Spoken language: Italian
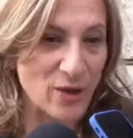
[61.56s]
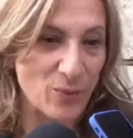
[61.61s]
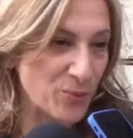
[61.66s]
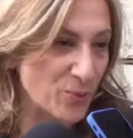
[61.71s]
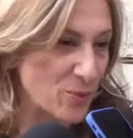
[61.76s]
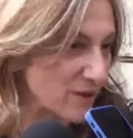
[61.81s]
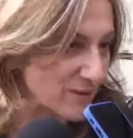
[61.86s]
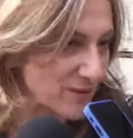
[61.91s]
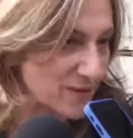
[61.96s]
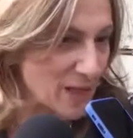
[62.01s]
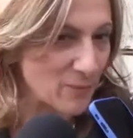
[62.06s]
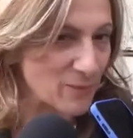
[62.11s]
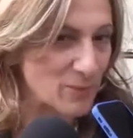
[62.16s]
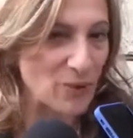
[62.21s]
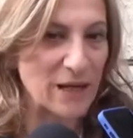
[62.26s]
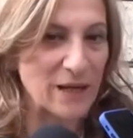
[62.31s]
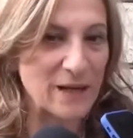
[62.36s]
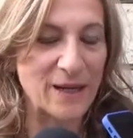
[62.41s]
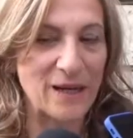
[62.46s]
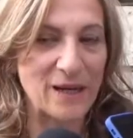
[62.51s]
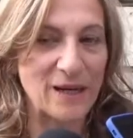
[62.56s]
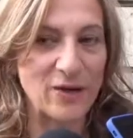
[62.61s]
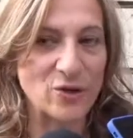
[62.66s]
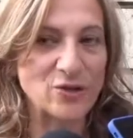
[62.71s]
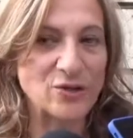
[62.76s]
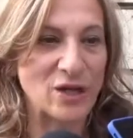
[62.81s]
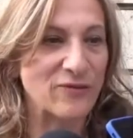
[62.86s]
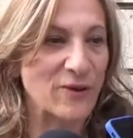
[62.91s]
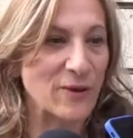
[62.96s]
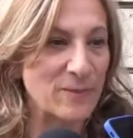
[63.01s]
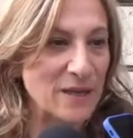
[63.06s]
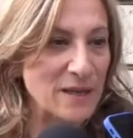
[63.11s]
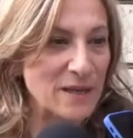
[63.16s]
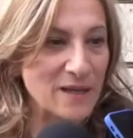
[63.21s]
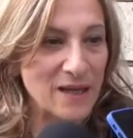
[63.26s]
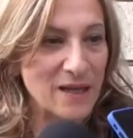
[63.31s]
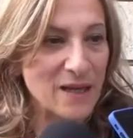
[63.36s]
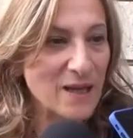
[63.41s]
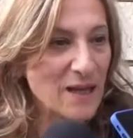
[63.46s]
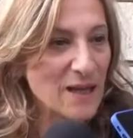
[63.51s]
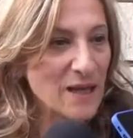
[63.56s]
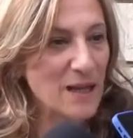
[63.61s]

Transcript: oppure vediamo anche nelle nostre famiglie